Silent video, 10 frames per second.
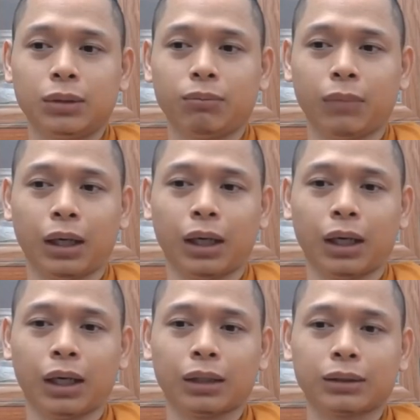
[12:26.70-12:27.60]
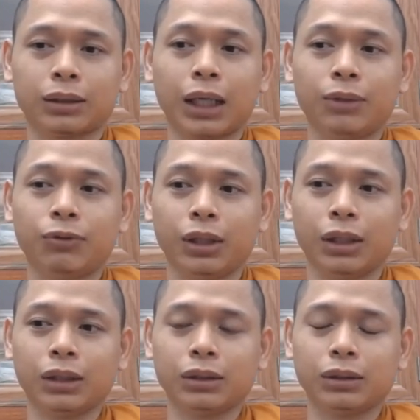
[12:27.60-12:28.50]
mà thay
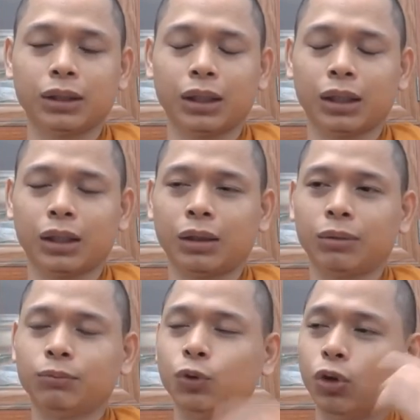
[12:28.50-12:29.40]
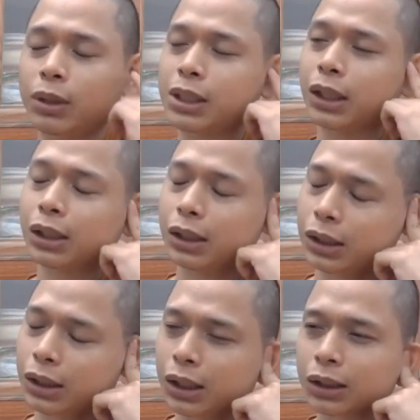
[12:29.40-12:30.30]
vì á, à, vua bá nó
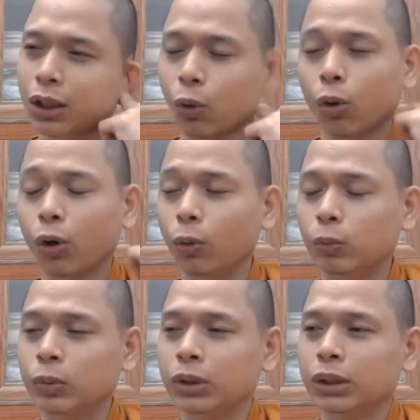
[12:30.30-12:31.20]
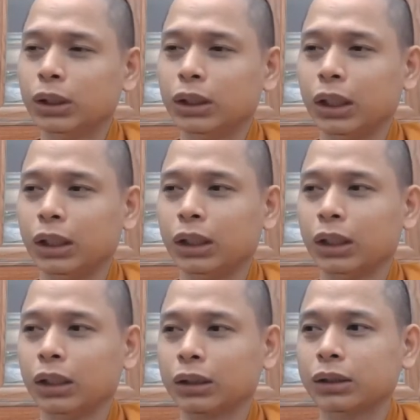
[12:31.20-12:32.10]
đi đến cầu hôn thì
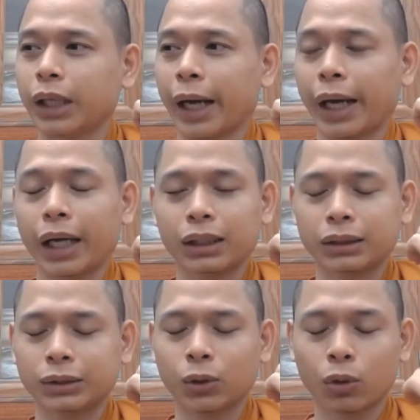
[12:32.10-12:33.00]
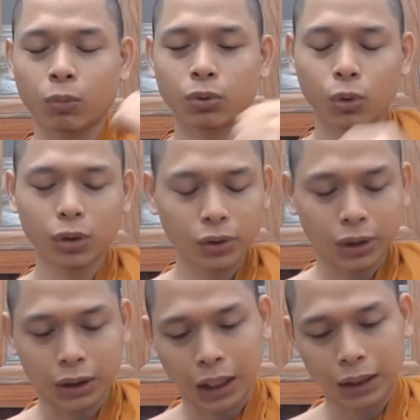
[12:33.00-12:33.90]
à, cứ gả cô công chúa cho
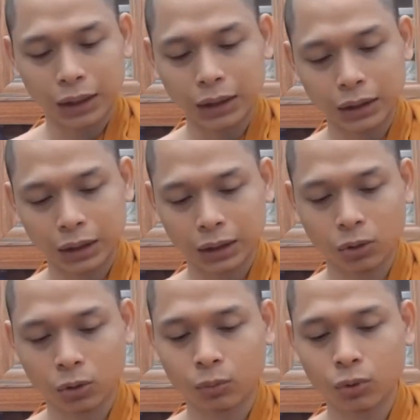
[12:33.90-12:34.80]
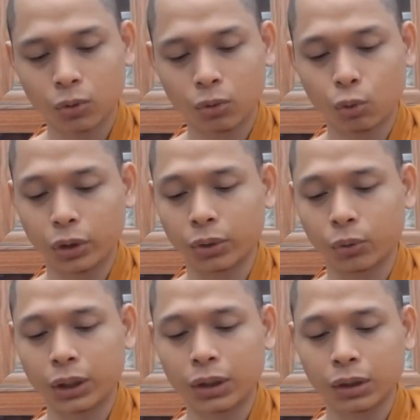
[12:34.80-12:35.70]
người ta đi cô công chúa quyền
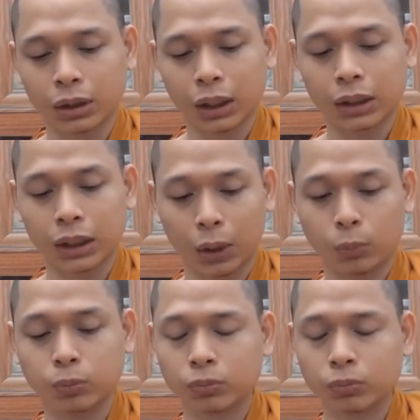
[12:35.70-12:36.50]
quý cho người ta đi không